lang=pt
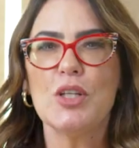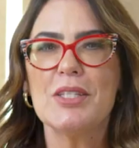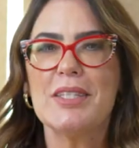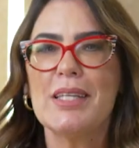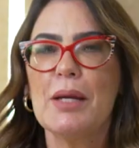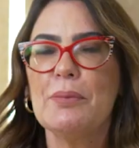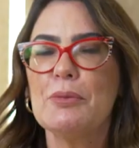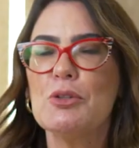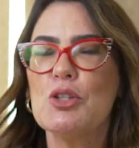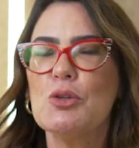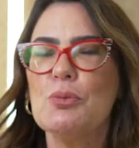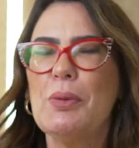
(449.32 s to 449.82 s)

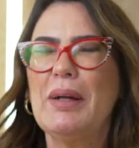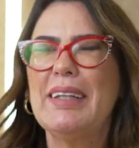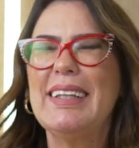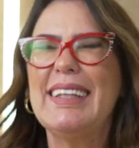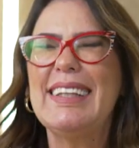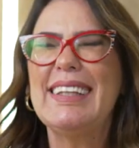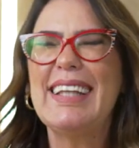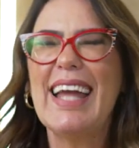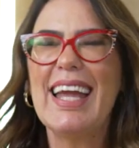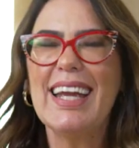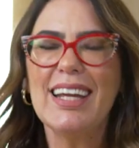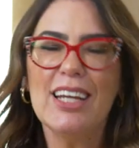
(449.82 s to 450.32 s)
temos uma
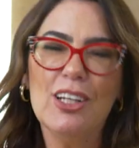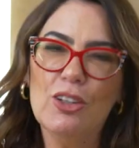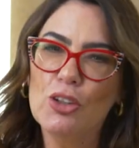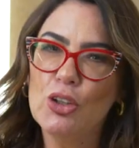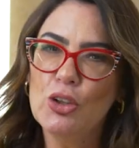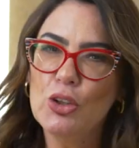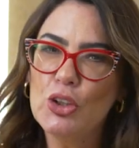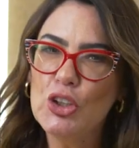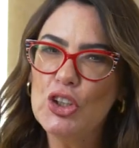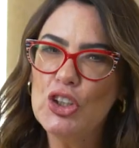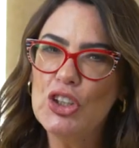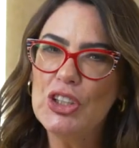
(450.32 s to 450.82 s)

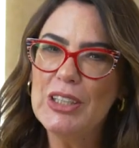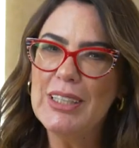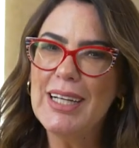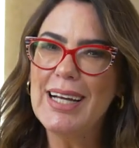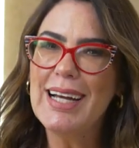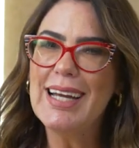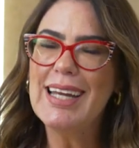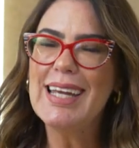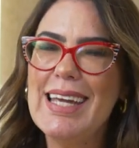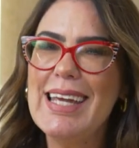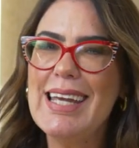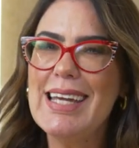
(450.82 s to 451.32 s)
tecnologia
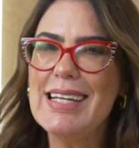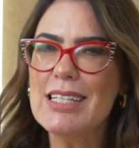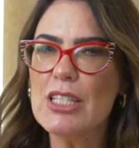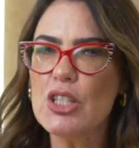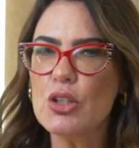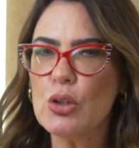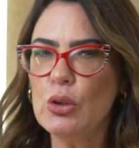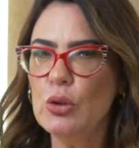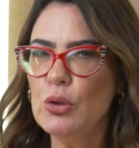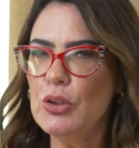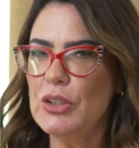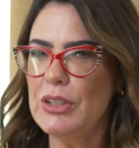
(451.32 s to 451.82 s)

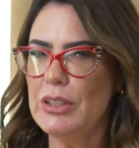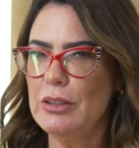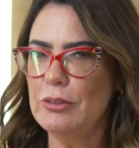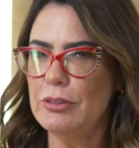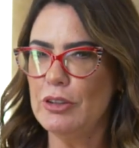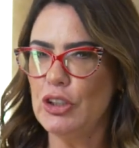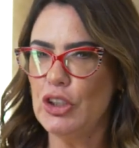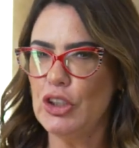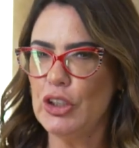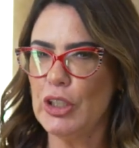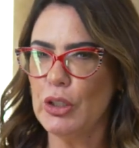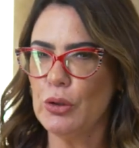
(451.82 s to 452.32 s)

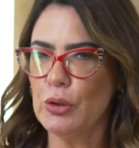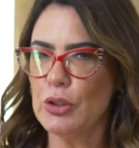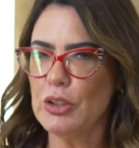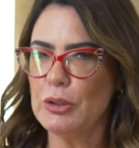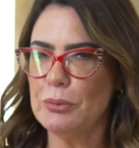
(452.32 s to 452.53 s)
exclusiva de e